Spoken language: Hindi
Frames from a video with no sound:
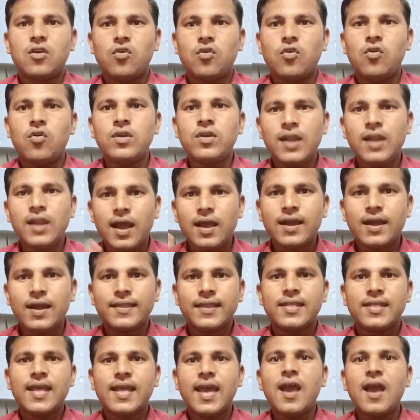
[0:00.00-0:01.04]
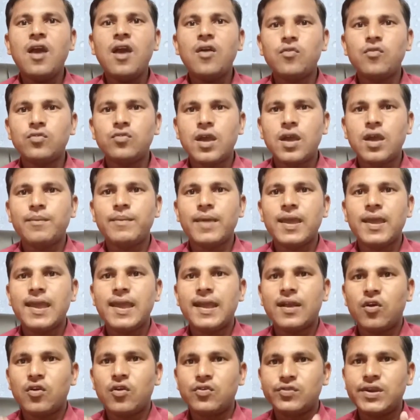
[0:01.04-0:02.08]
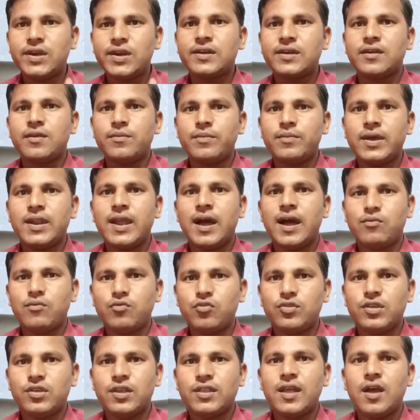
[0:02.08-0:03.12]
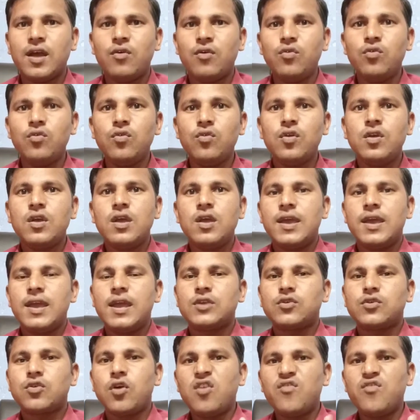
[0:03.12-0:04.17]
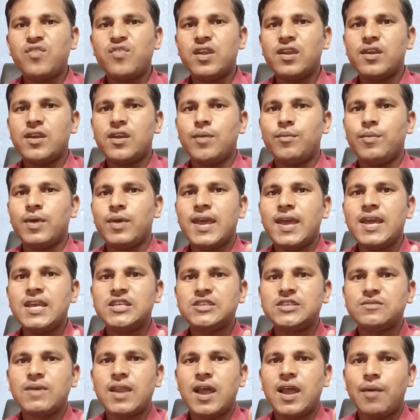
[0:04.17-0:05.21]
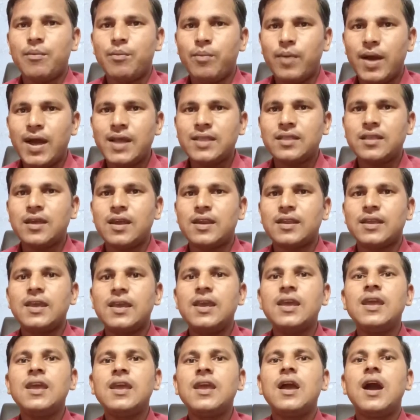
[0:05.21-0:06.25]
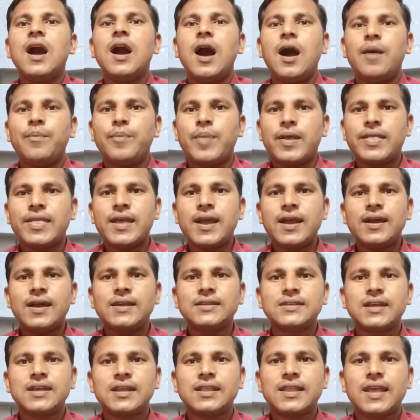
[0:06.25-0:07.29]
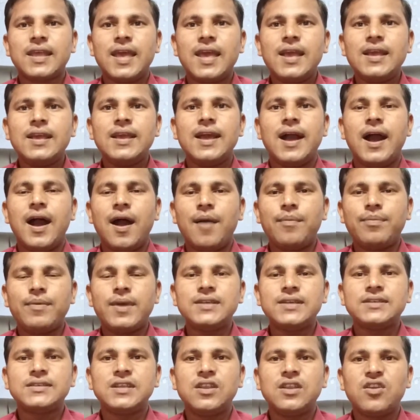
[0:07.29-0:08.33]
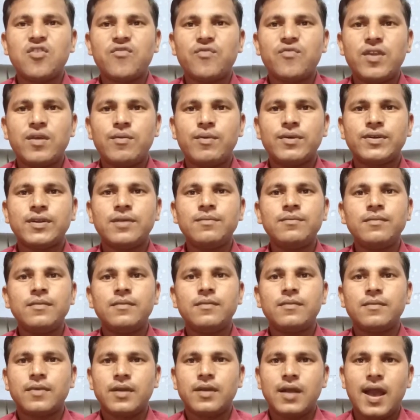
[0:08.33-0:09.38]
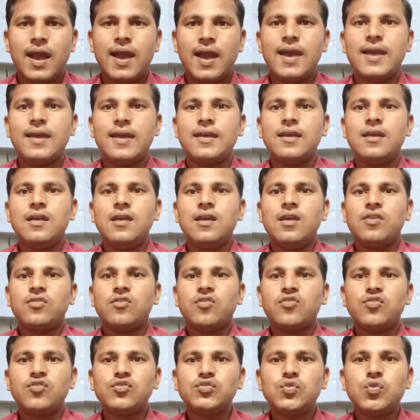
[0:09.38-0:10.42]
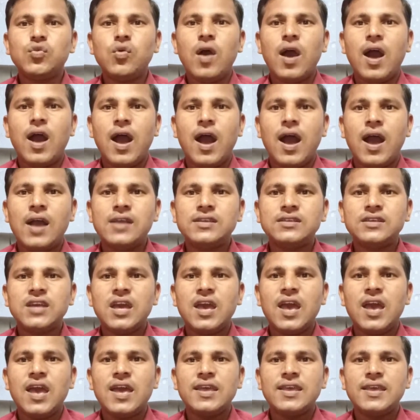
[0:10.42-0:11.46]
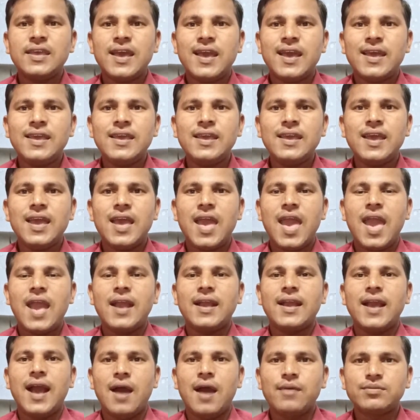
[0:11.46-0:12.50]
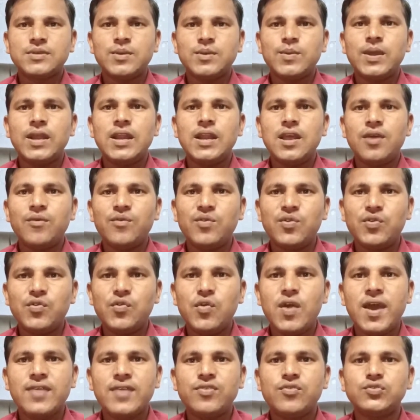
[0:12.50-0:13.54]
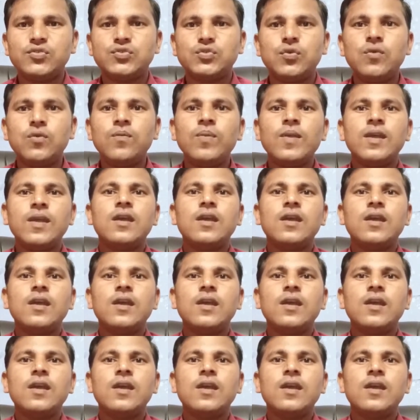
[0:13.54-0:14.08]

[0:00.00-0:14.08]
कौन ला कर देता है उनका मैं एक कॉन्टैक्ट नंबर आपको देता हूँ एक टोल फ्री नंबर है इस पर आप बात करके आप पता कर सकते हैं कि आपका सिल्वर प्ले बटम कहाँ है तो दोस्तों आज का यही कि आप सभी के लिए वीडियो है दोस्तों